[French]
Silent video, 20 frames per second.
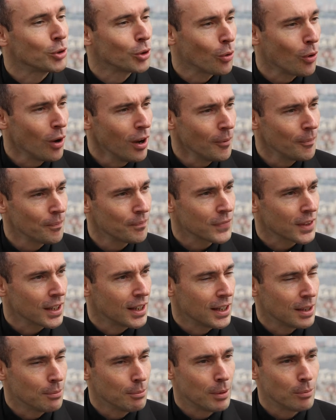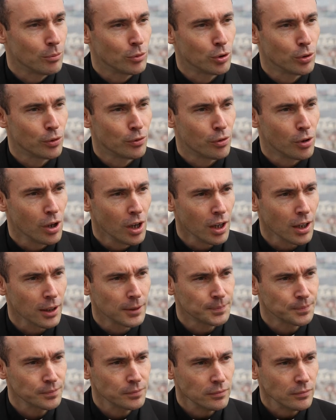droits et les mêmes devoirs.
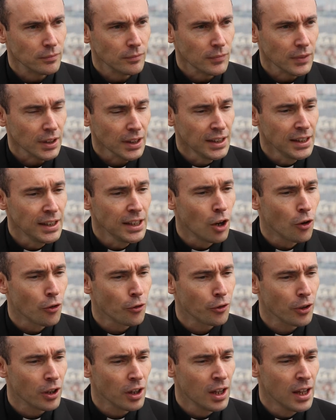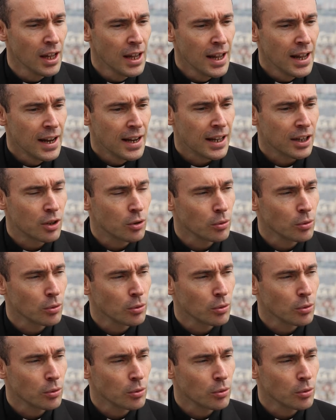Il y a enfin la